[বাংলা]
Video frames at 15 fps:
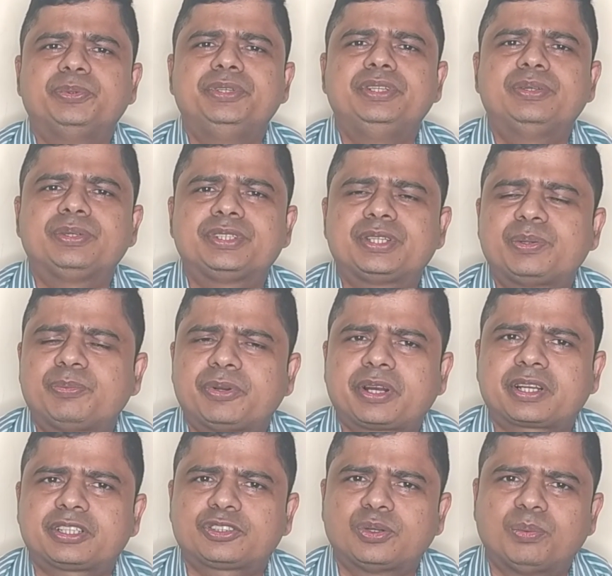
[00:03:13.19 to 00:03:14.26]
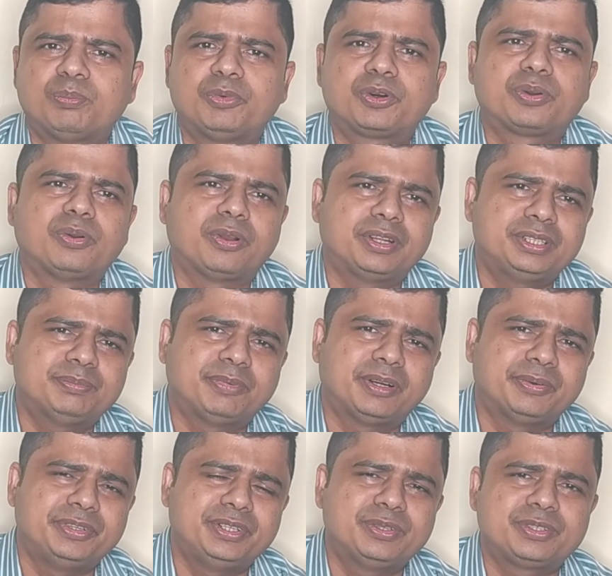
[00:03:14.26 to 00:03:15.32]
উইন্ডোজের উপর একটা সম্ভব নলেজ বা
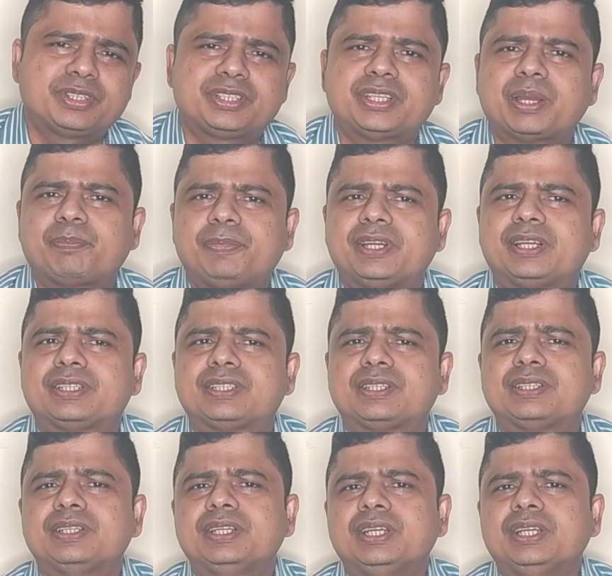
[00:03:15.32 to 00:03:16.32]
উইন্ডোজে যে অ্যাপ্লিকেশন